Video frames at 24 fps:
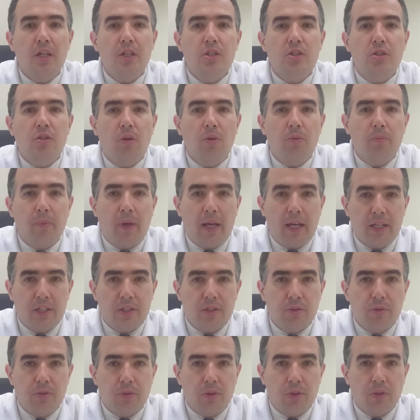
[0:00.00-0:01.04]
sou
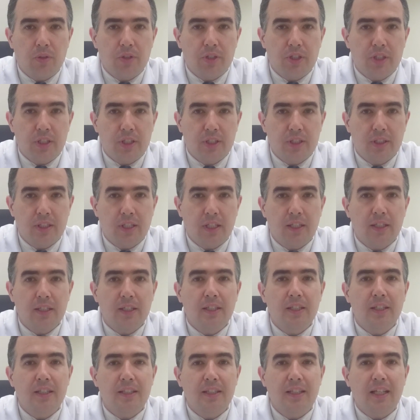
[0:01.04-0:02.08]
médico urologista
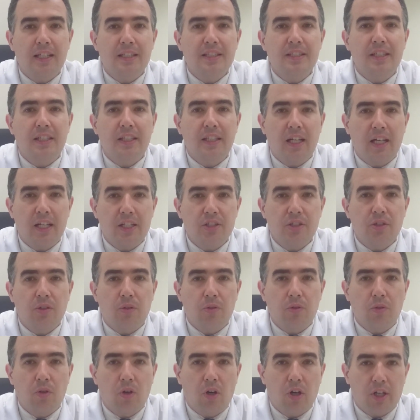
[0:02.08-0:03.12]
da cidade
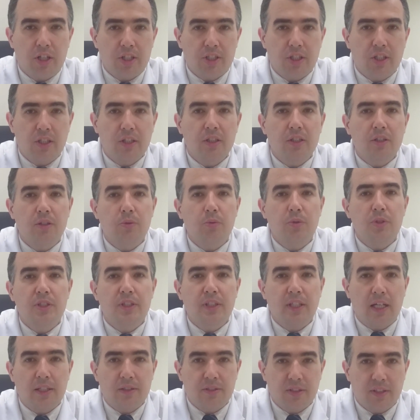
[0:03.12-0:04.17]
Concórdia, do
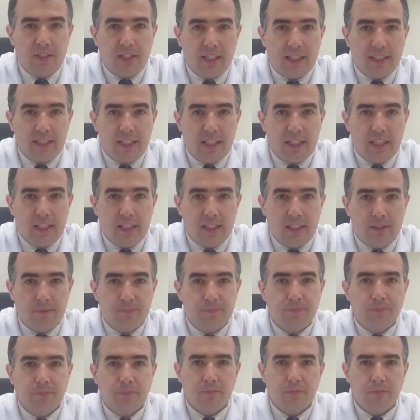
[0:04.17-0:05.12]
estado de Santa Catarina.